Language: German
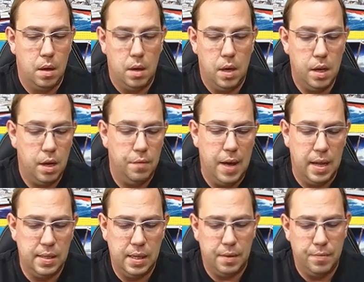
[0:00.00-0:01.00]
Hier drin
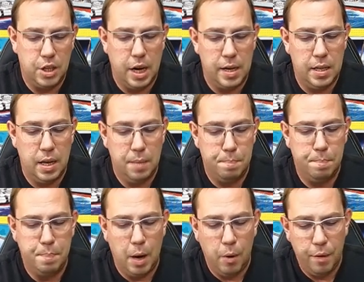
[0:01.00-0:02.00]
werden sich wahrscheinlich die
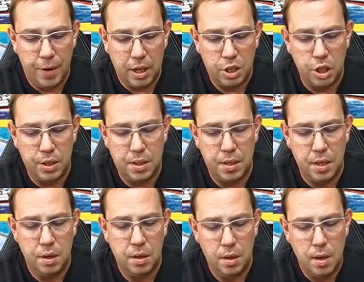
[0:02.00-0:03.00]
Power Functions
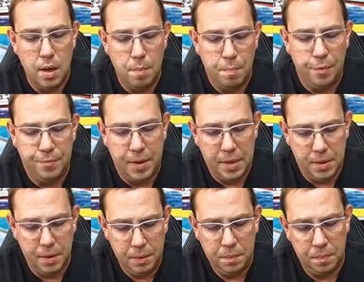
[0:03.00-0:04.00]
befinden.